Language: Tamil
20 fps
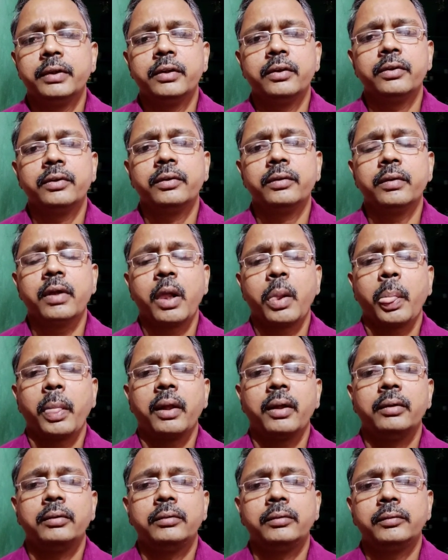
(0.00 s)
இருக்கும்
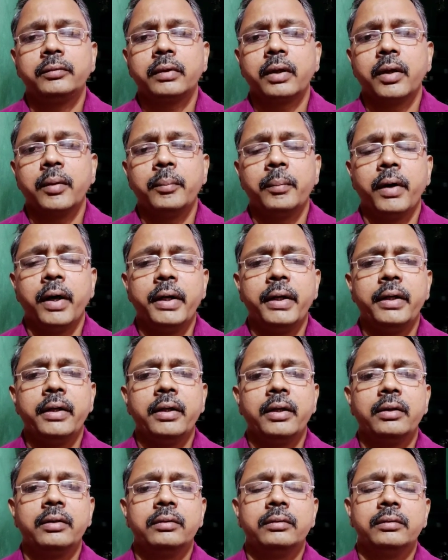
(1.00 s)

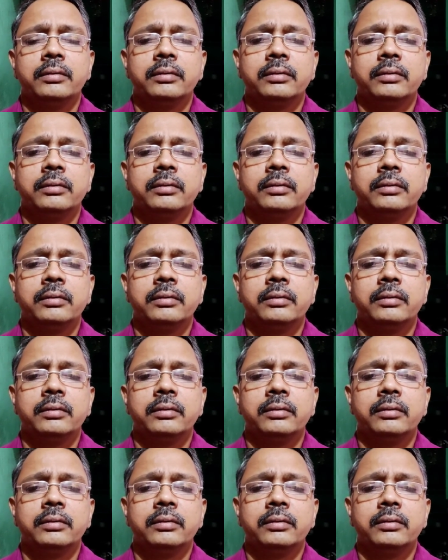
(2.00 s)
மானியரா